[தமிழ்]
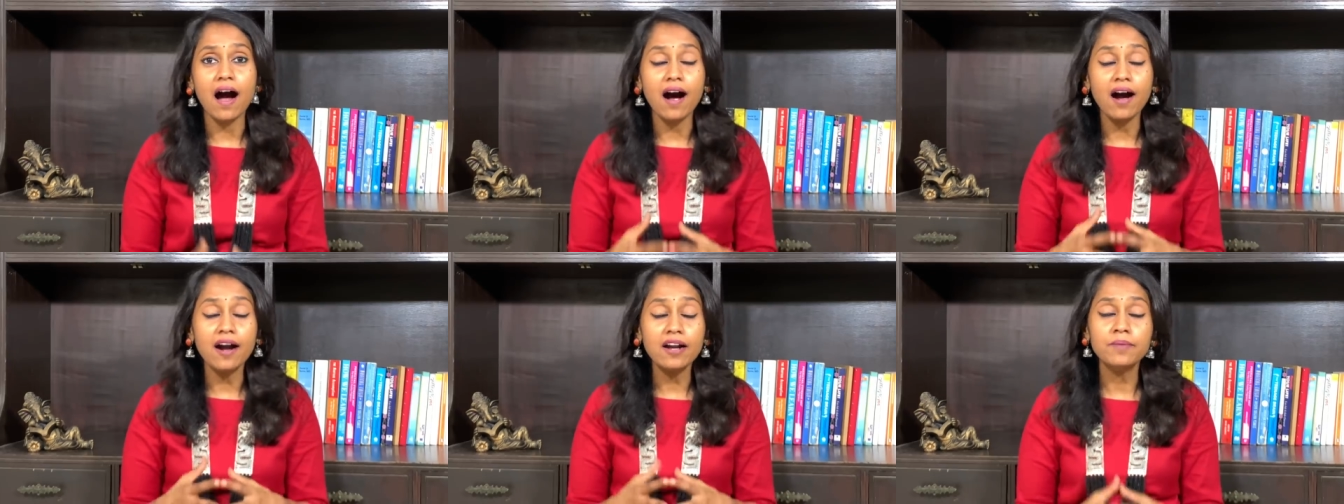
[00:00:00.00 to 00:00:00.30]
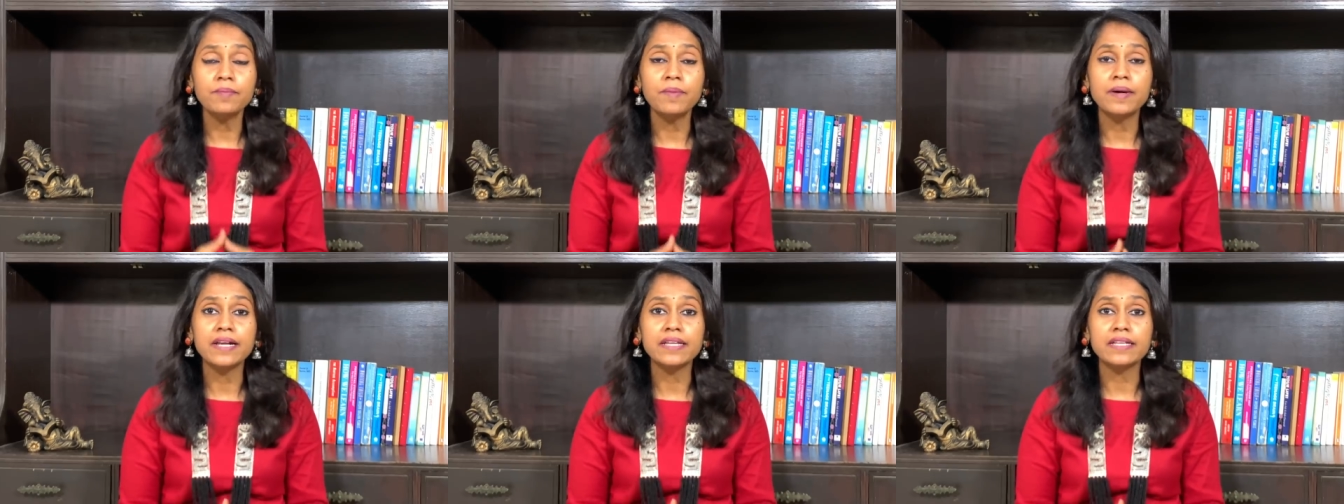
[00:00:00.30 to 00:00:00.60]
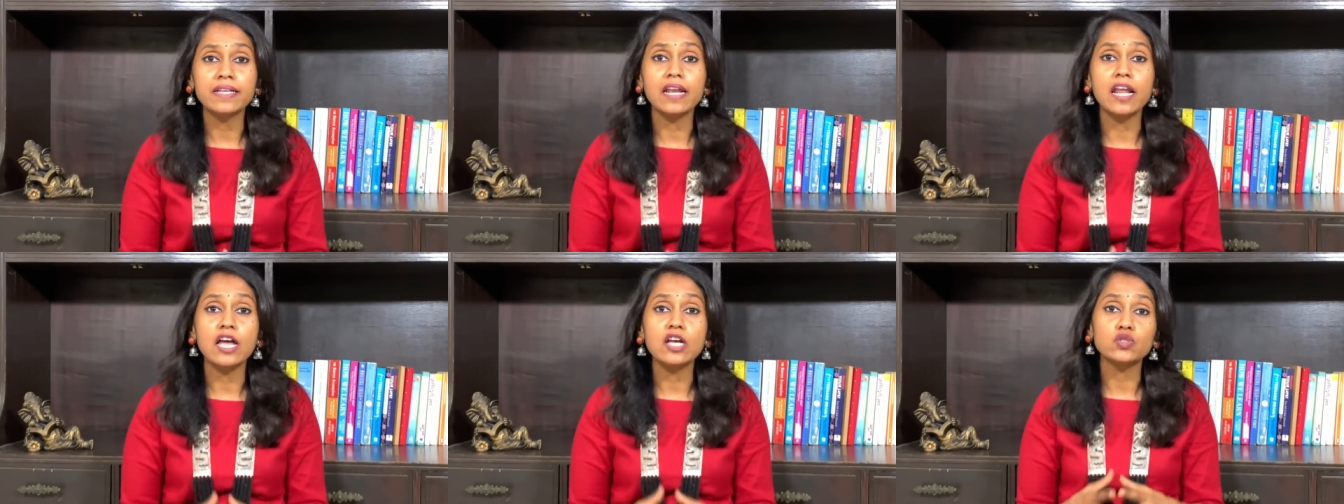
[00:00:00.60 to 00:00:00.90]
ஆள்
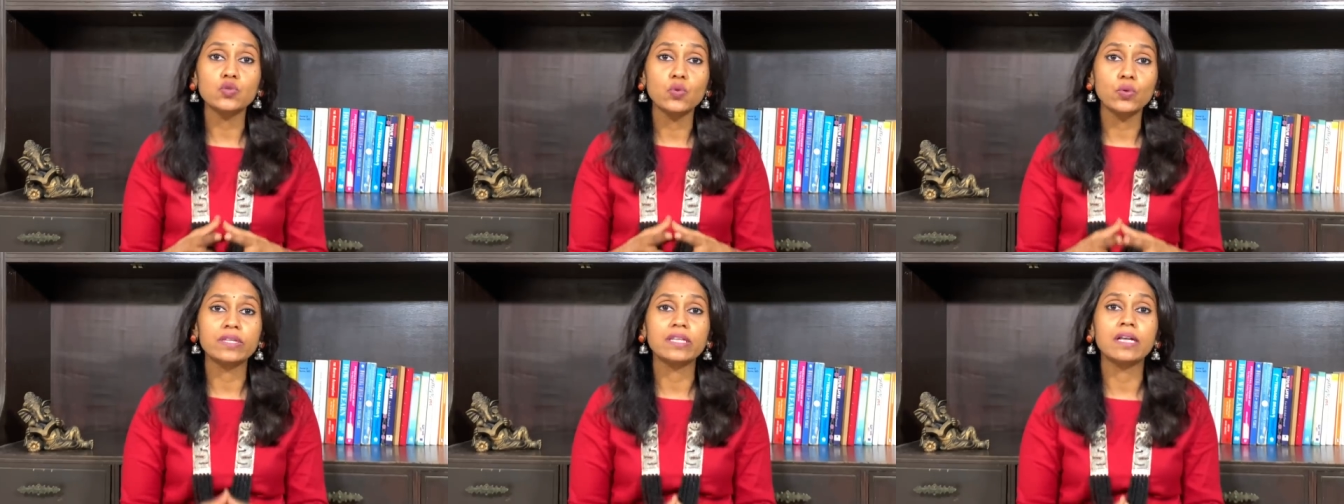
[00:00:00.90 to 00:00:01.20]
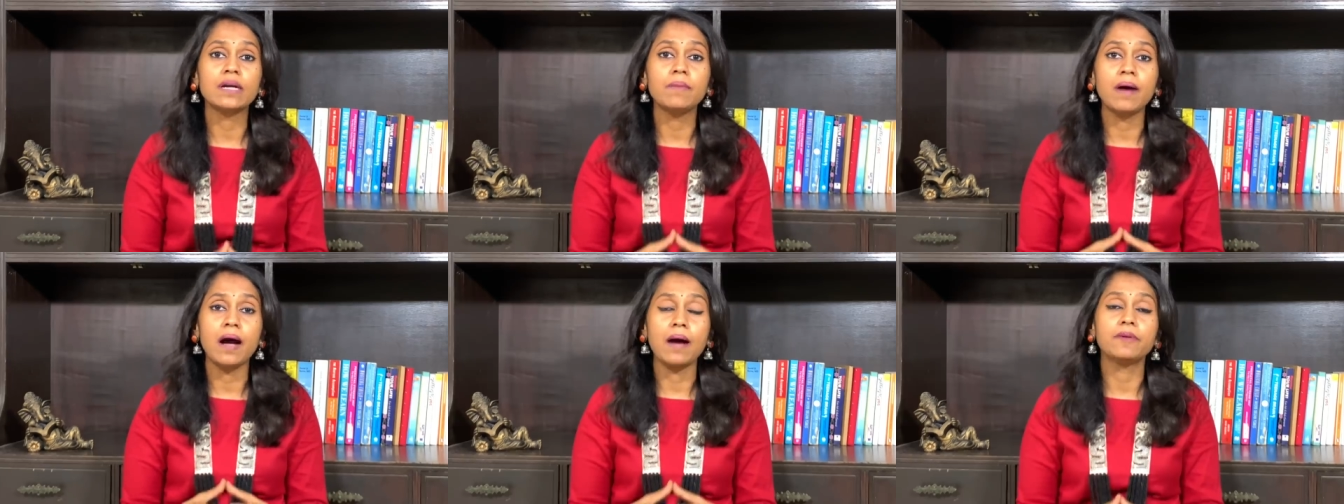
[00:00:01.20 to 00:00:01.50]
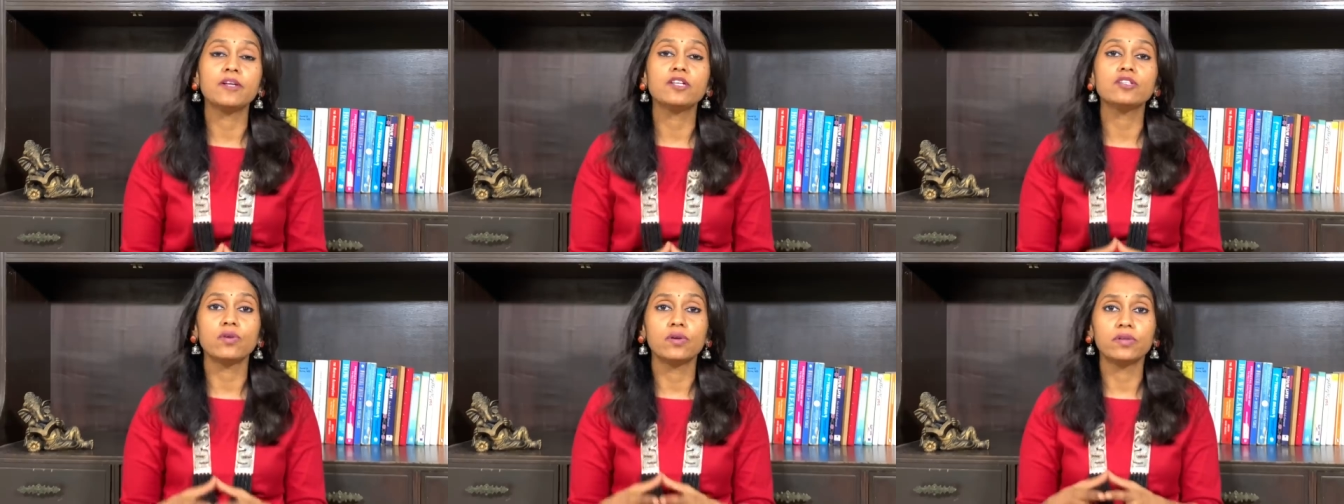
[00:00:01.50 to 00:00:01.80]
மனதுல சுத்தம்
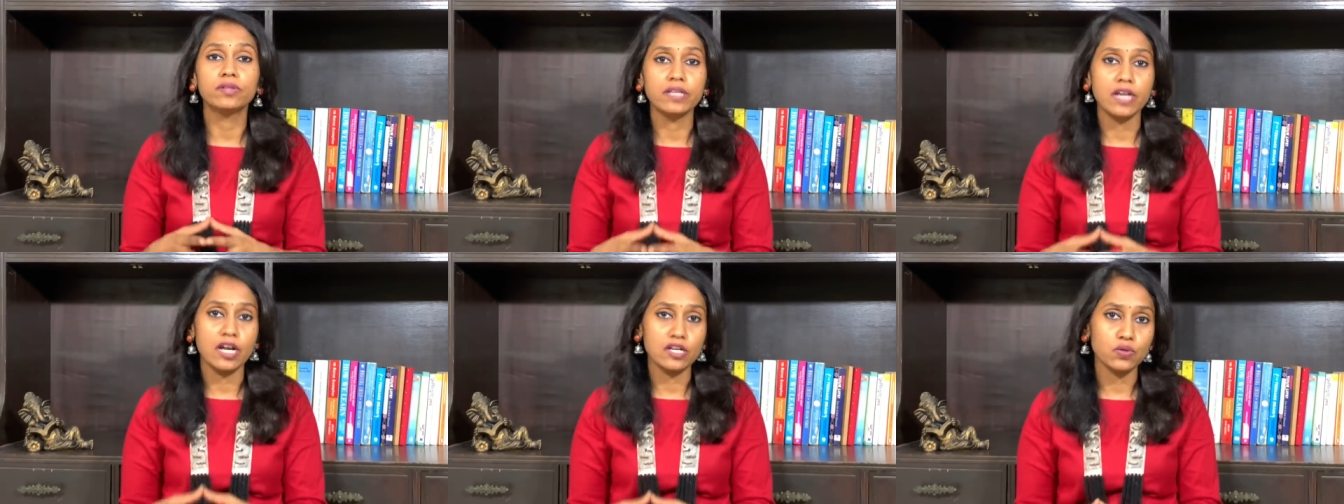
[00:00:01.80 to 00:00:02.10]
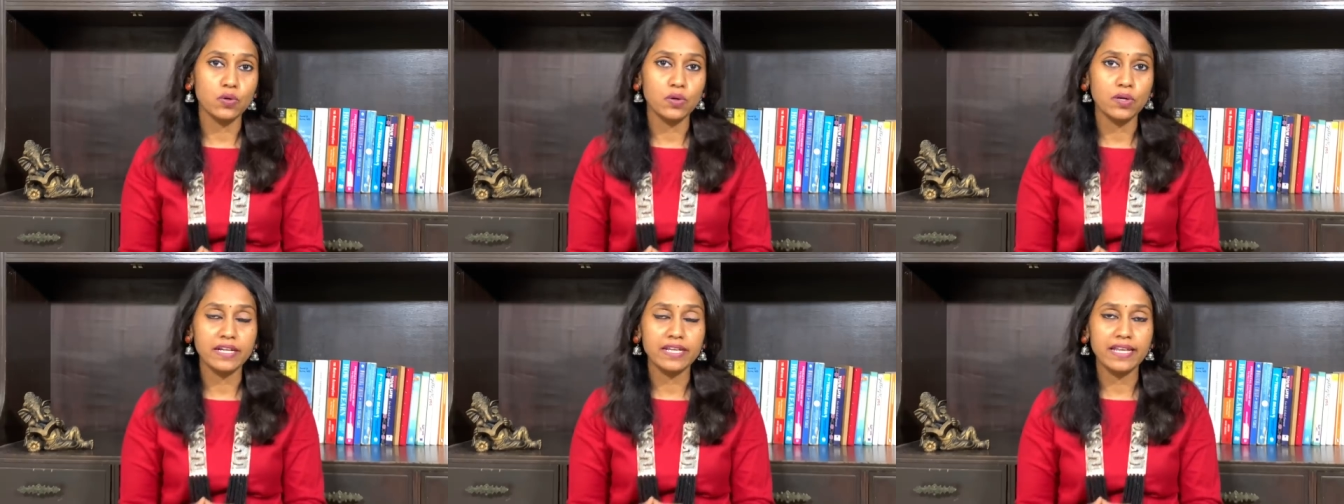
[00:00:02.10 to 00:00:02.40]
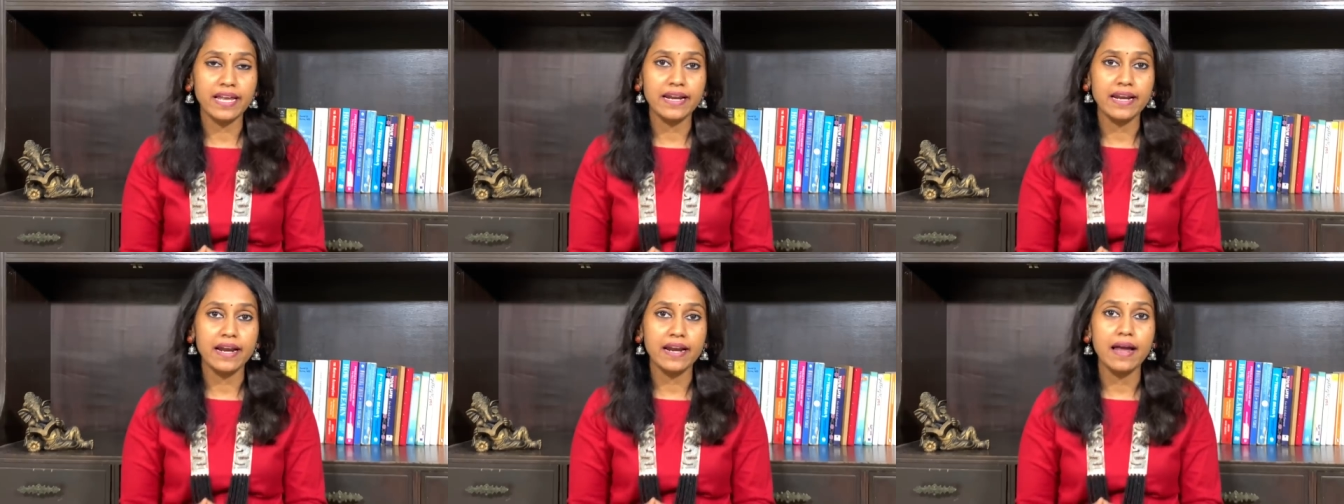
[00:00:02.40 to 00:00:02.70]
அப்படின்னு சொல்லிட்டு நான்
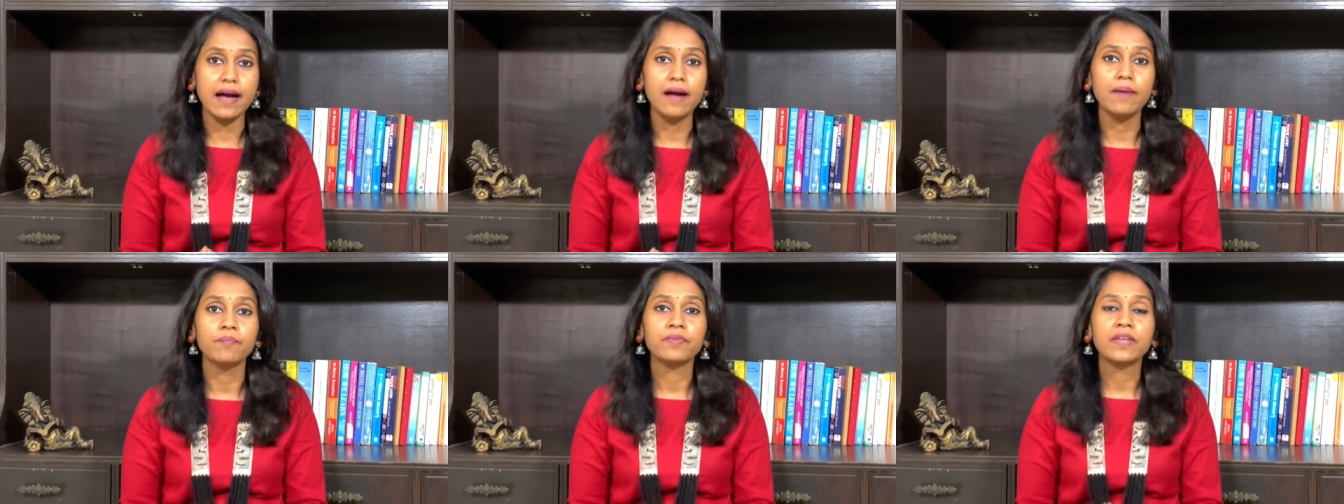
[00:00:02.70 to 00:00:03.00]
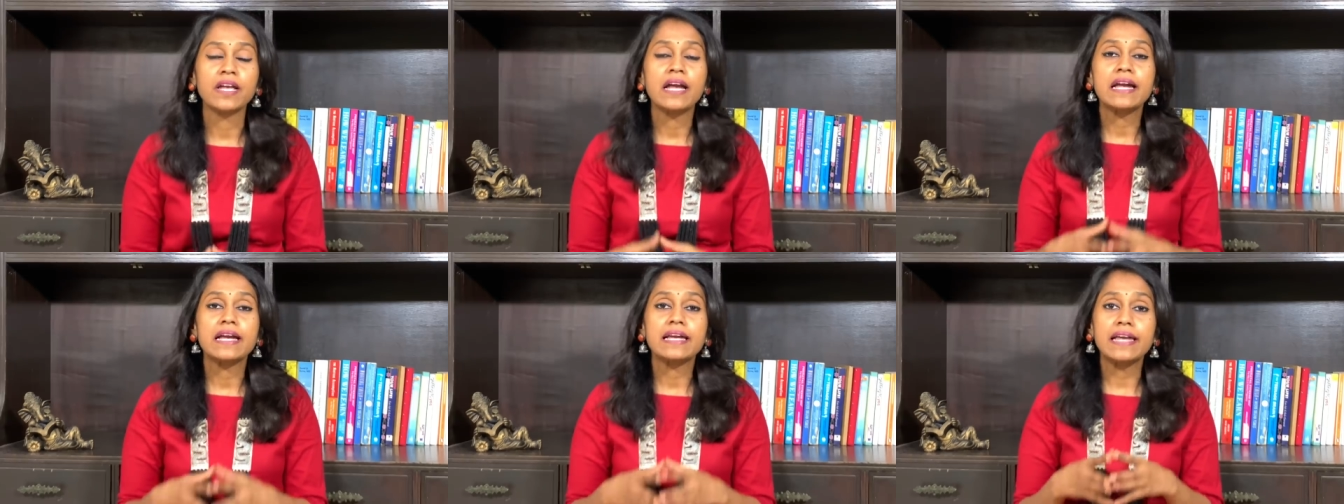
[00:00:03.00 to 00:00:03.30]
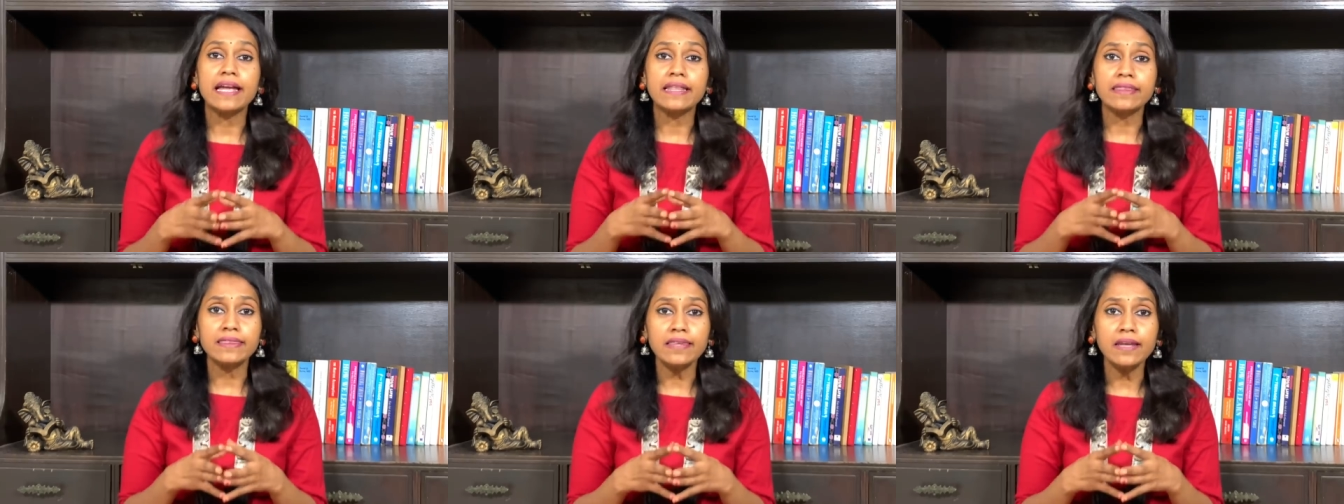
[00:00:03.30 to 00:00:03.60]
சொல்றது என்னன்னா
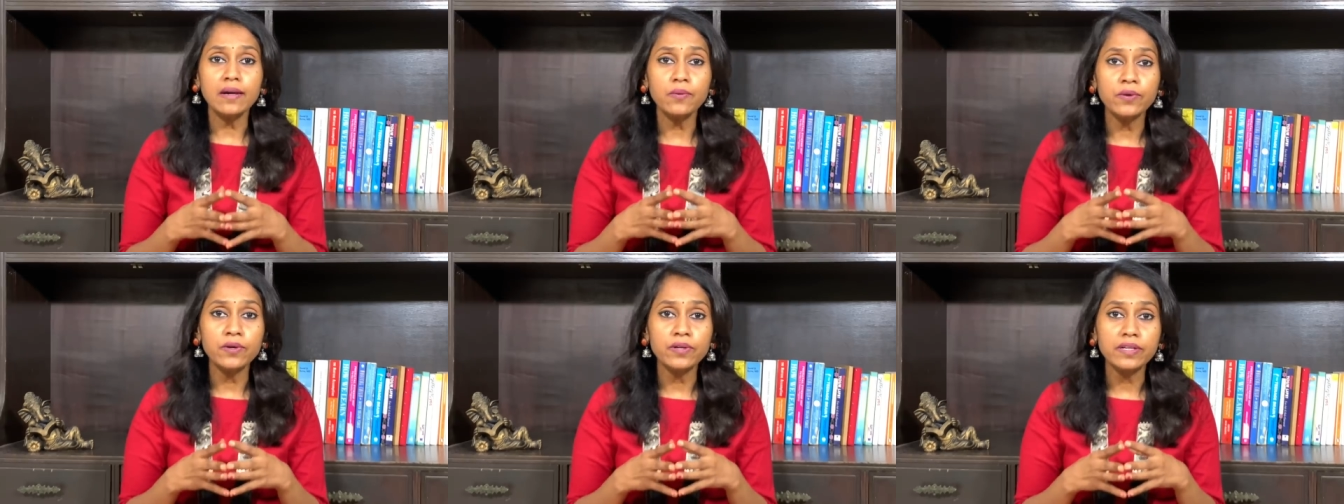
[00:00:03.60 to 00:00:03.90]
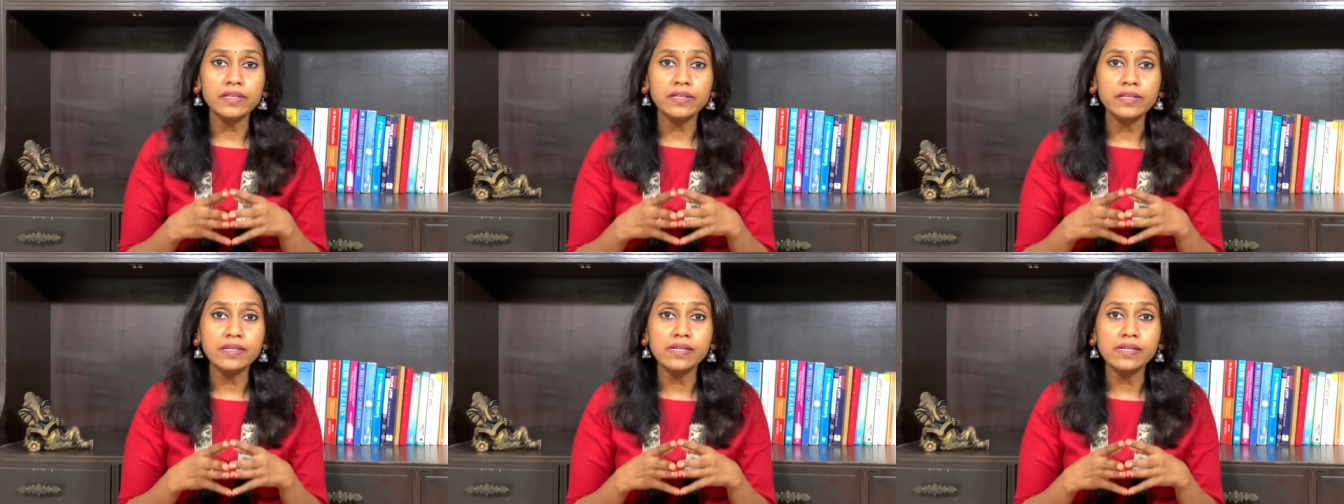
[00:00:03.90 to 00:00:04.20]
எந்த ஒரு